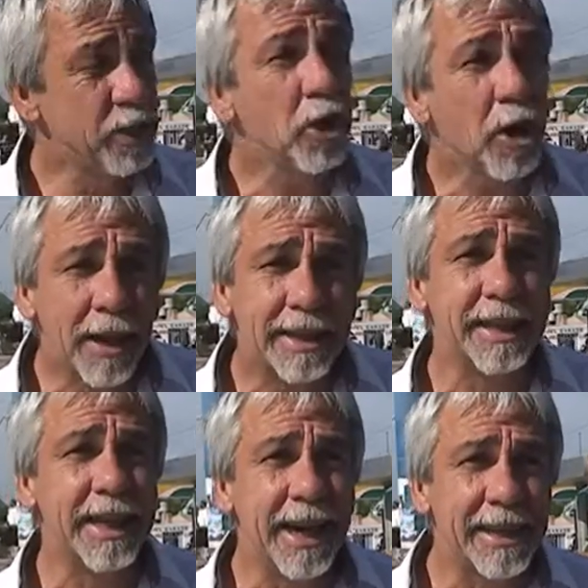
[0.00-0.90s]
Yo creo que lo
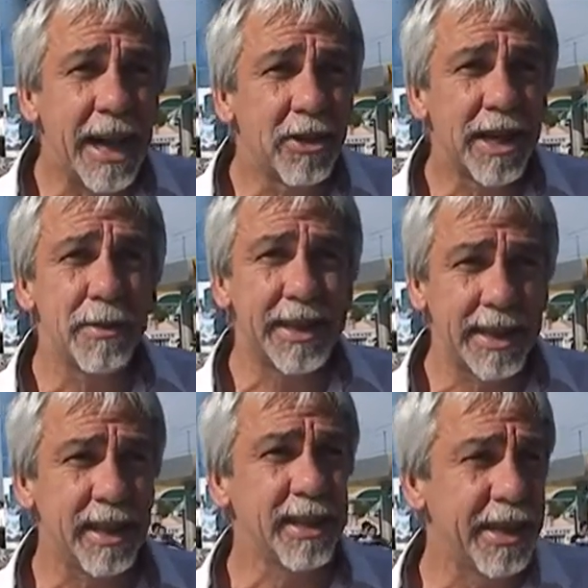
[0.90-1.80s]
hacen, eh, esas cosas a
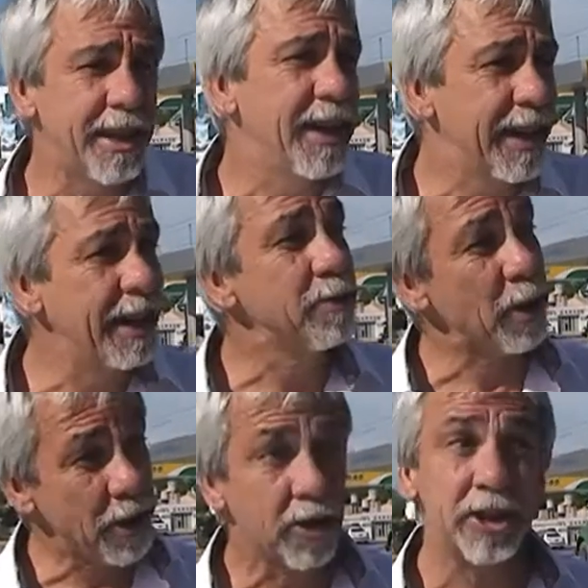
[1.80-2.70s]
veces se hacen de, un de,
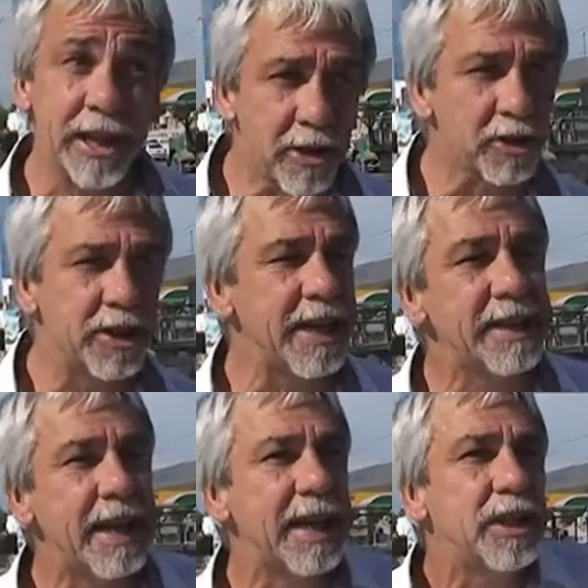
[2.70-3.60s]
de
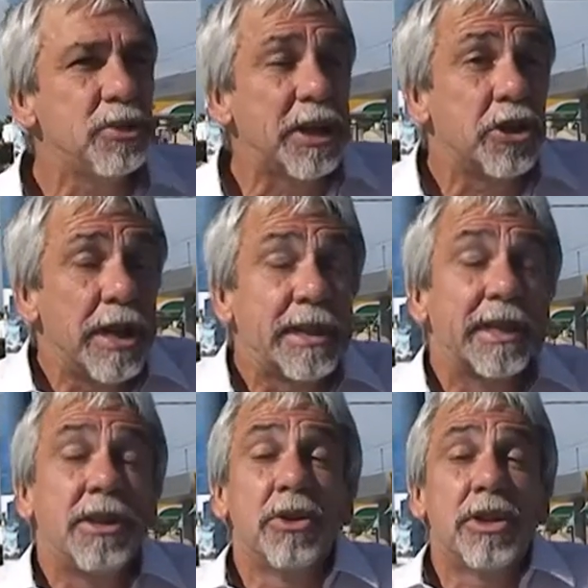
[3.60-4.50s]
inconsciencia en la situación
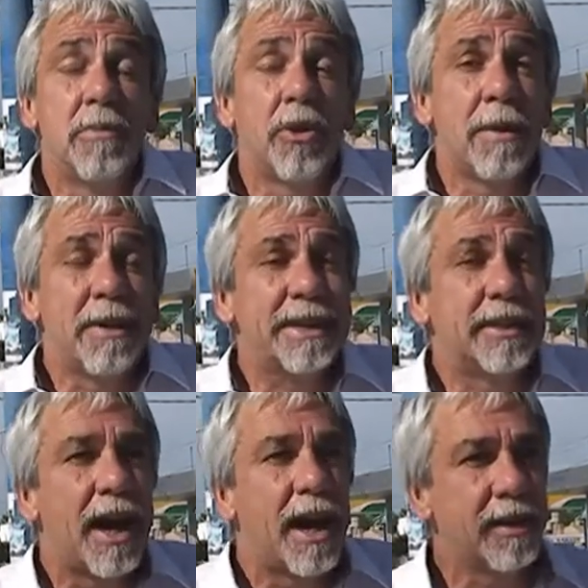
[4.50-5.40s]
esa, si uno se la pone a
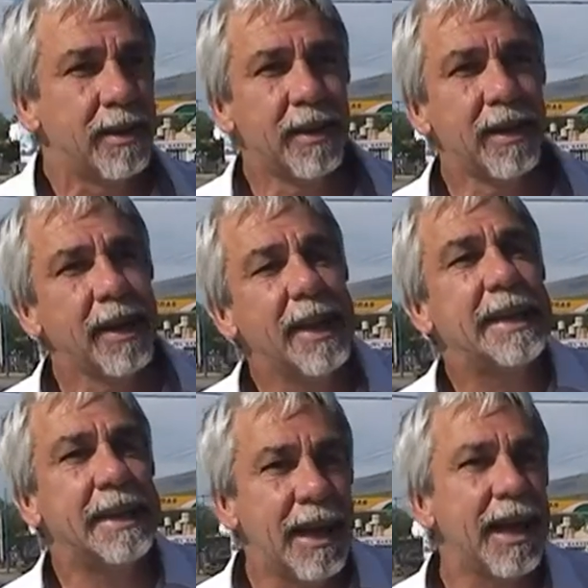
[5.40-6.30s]
pensar,
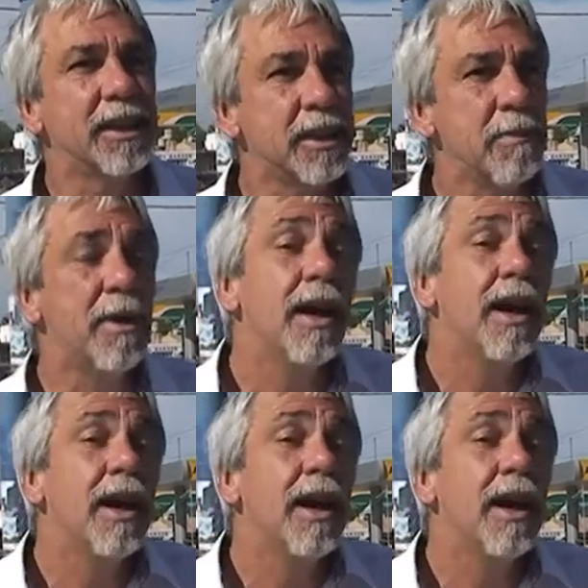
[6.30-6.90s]
este, eh,